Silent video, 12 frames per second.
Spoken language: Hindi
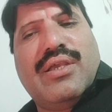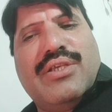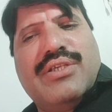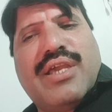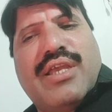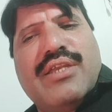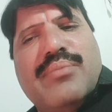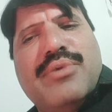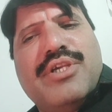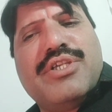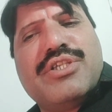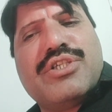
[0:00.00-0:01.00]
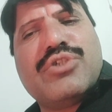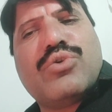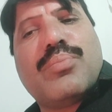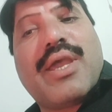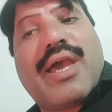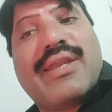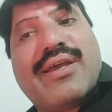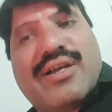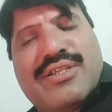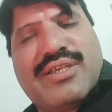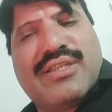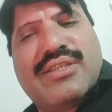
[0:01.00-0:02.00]
यानी मीठी चीज़ों में
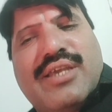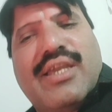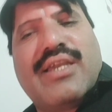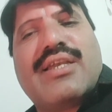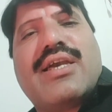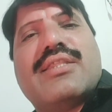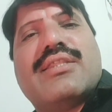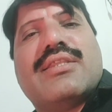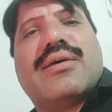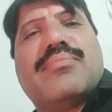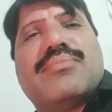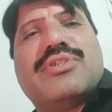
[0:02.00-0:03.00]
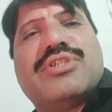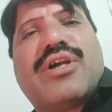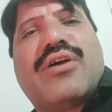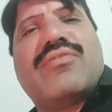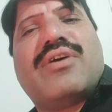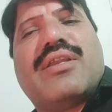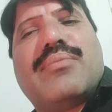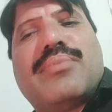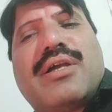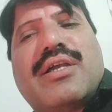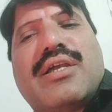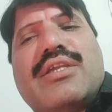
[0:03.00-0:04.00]
अनाज आता है गंदम चावल
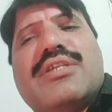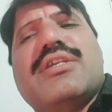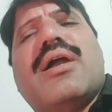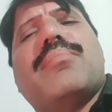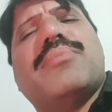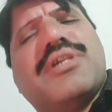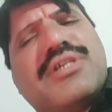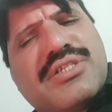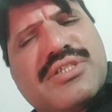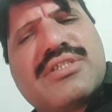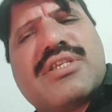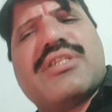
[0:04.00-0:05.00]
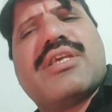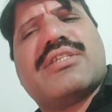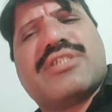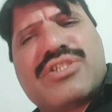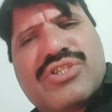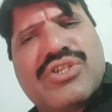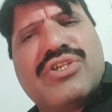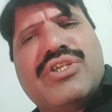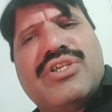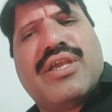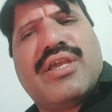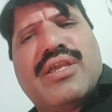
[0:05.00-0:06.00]
मकई या मीठी चीज़ें जैसे चीनी
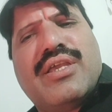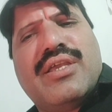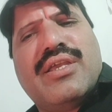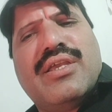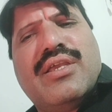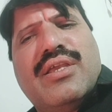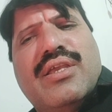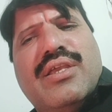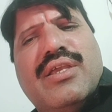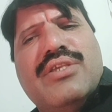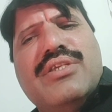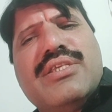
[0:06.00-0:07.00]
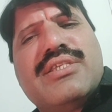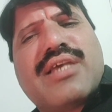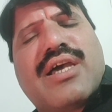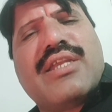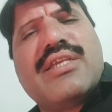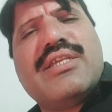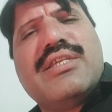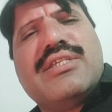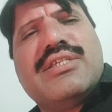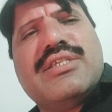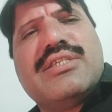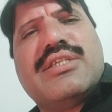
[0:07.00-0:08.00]
है ये सारी
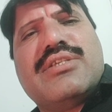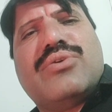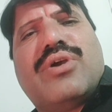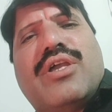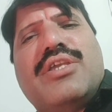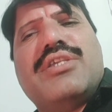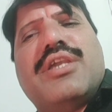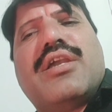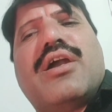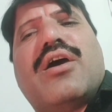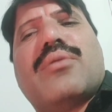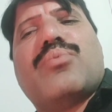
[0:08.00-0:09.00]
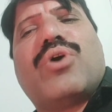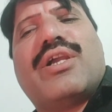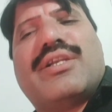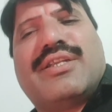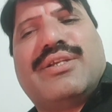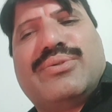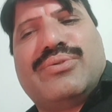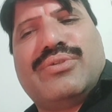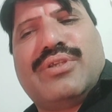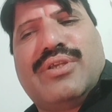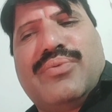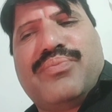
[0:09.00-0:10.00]
चीज़ें जो हैं ये कार्बोहाइड्रेट होते हैं